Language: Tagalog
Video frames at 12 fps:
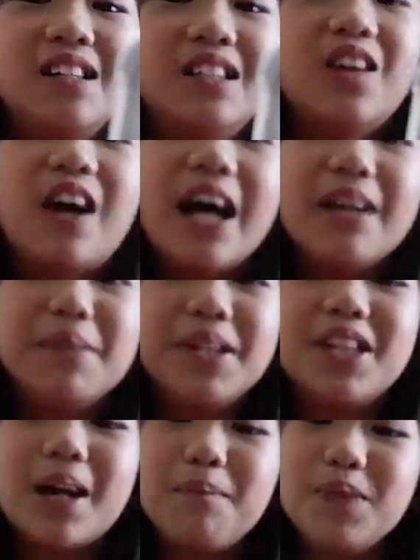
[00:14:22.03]
So, kahit
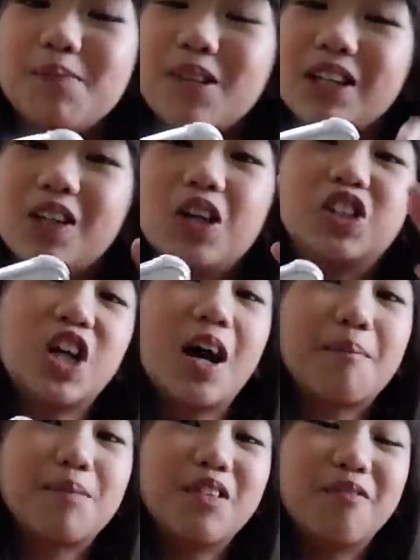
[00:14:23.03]
ma-drop niyo po ito,
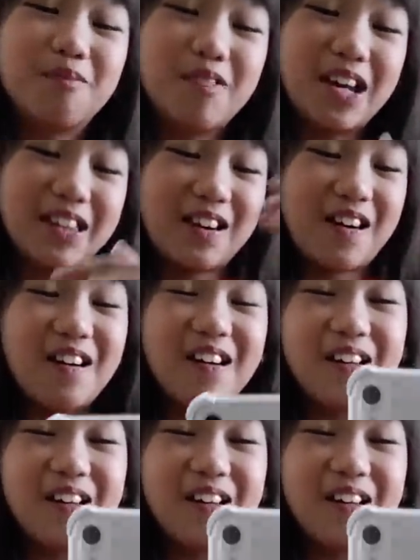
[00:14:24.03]
shop for Fueta.